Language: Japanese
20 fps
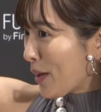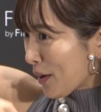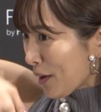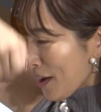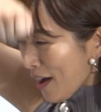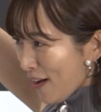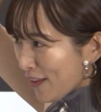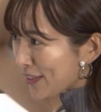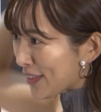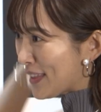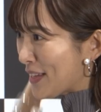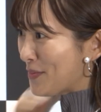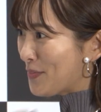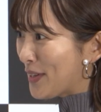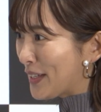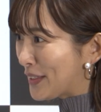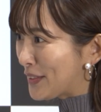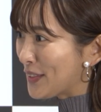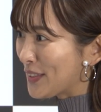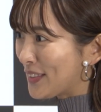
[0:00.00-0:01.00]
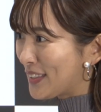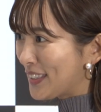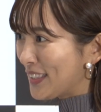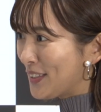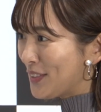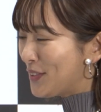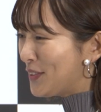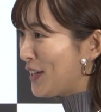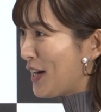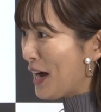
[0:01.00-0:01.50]
ベラーってめくって
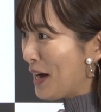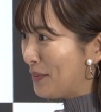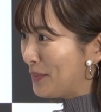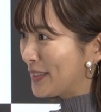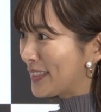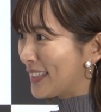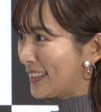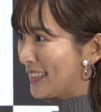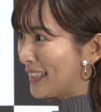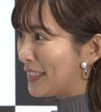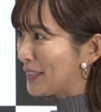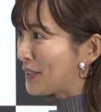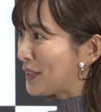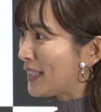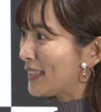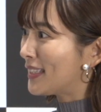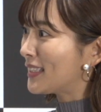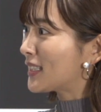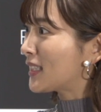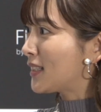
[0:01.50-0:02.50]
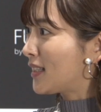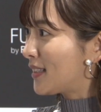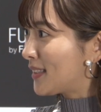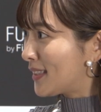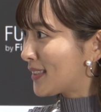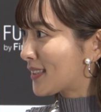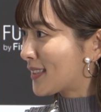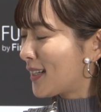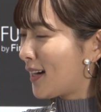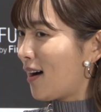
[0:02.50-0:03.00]
うわーみたいなやつあったじゃない
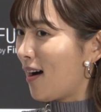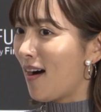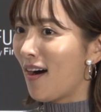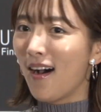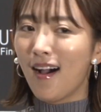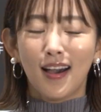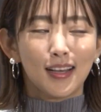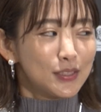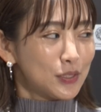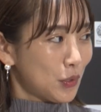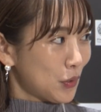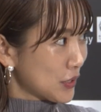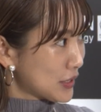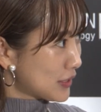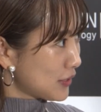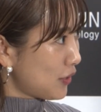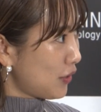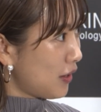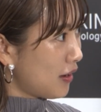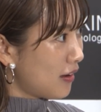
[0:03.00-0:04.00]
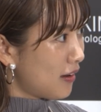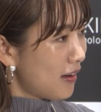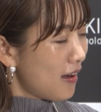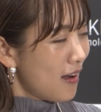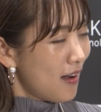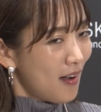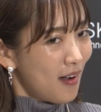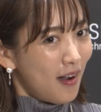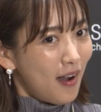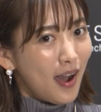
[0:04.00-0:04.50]
ですかそうそうあ
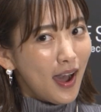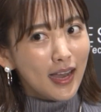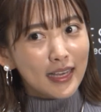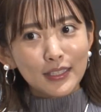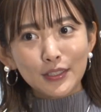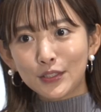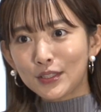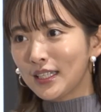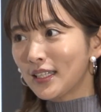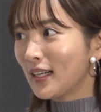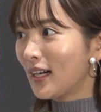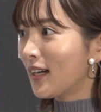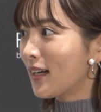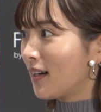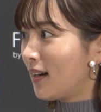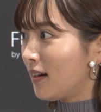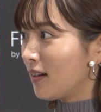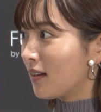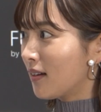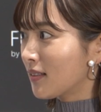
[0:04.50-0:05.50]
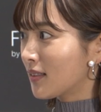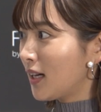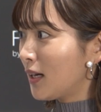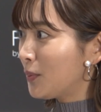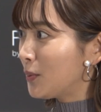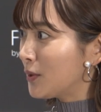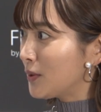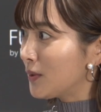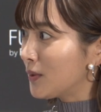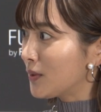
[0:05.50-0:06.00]
あいう世界が多
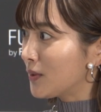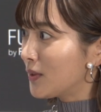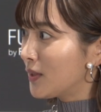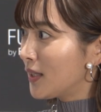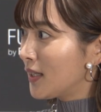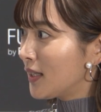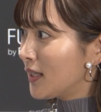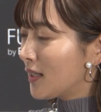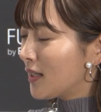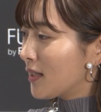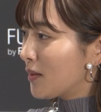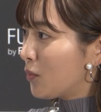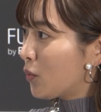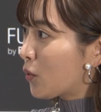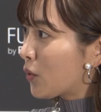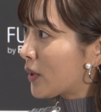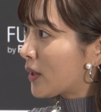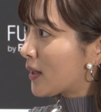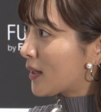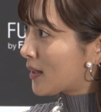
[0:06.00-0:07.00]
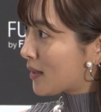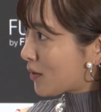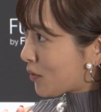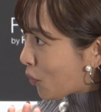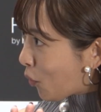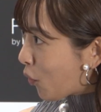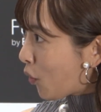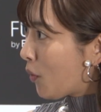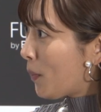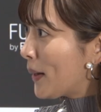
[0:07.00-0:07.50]
分、うん
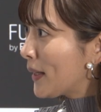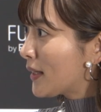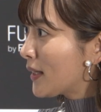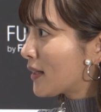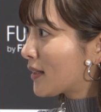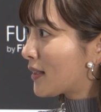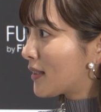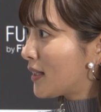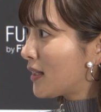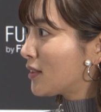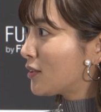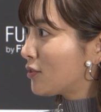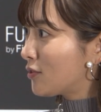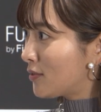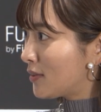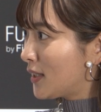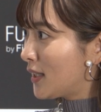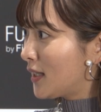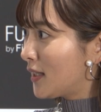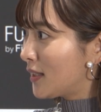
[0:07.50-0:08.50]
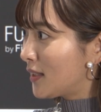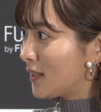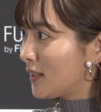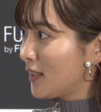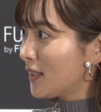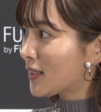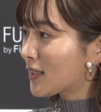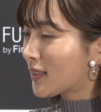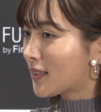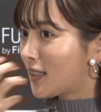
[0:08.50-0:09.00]
ここまで来てるんで
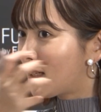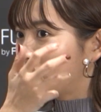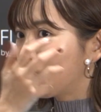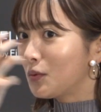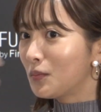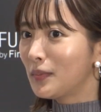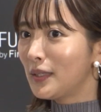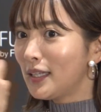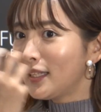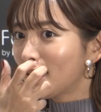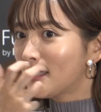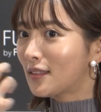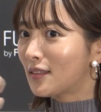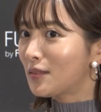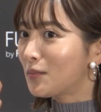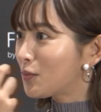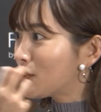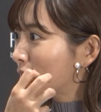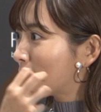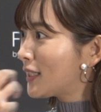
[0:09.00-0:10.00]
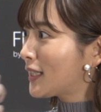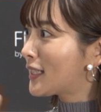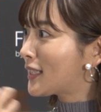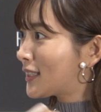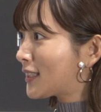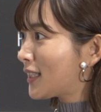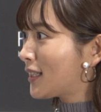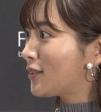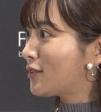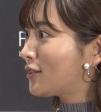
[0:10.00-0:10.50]
いつかもうメイクもでき
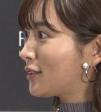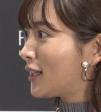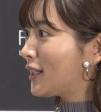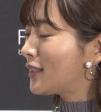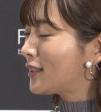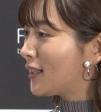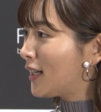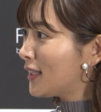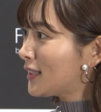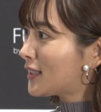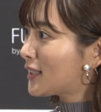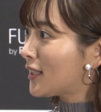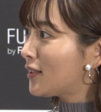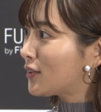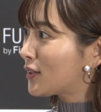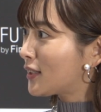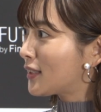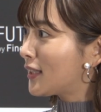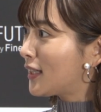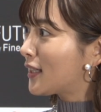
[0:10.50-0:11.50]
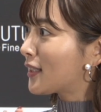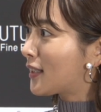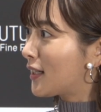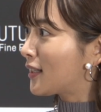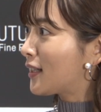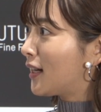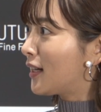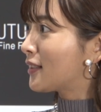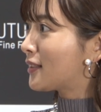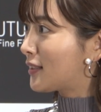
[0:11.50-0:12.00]
ちゃうぐらいになっちゃうんじゃないか
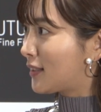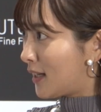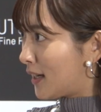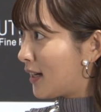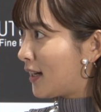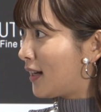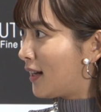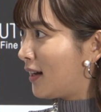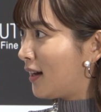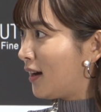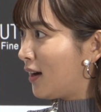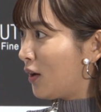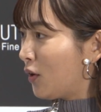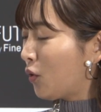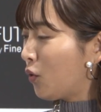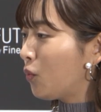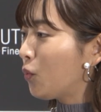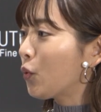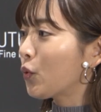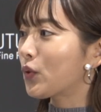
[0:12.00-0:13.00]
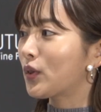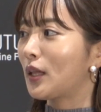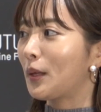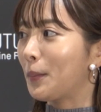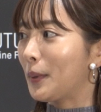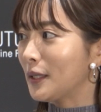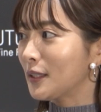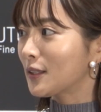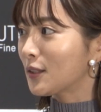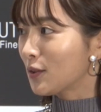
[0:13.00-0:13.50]
なって思って
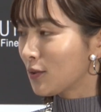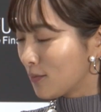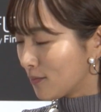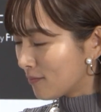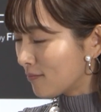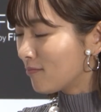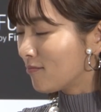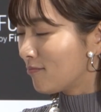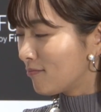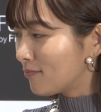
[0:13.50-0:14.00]
ます、うん、